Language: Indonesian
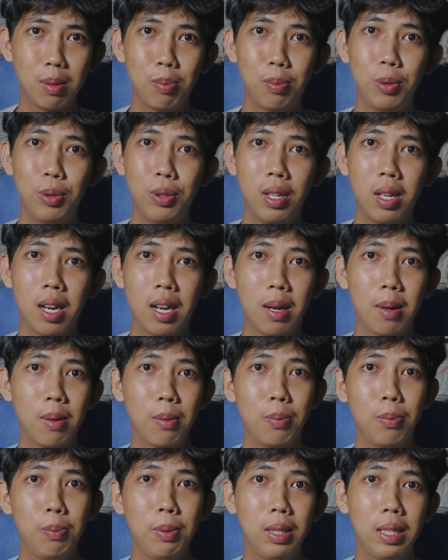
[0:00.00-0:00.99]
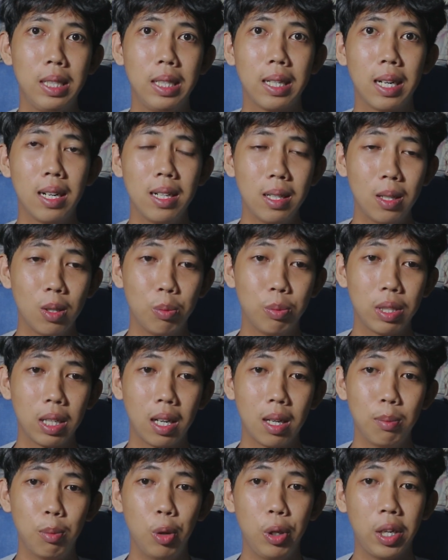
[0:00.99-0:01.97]
punya pikiran kalau
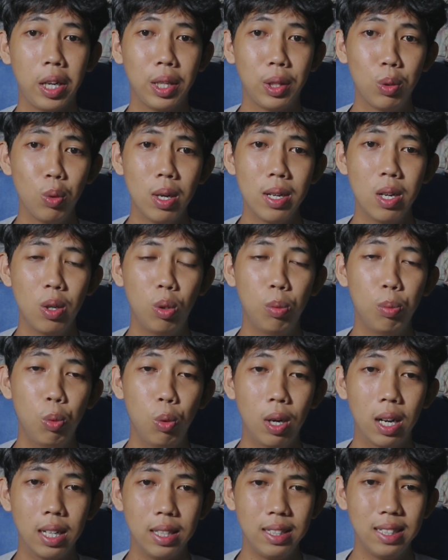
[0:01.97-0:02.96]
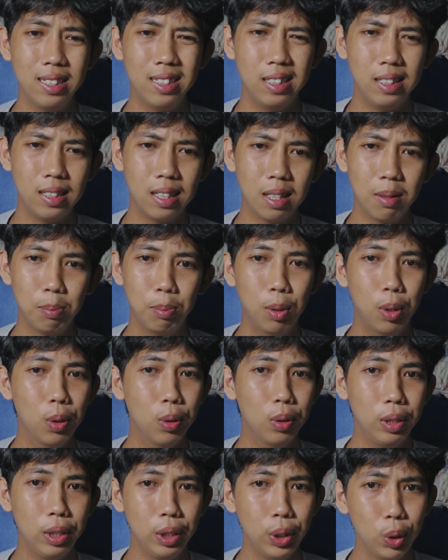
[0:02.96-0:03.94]
misalkan boneka itu ada hubungannya dengan
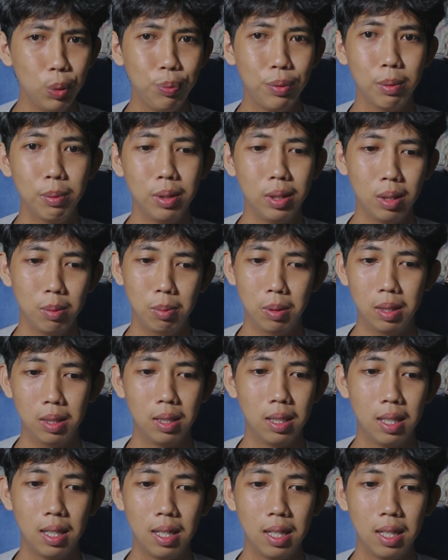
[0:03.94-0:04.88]
Bloody Noob teman-teman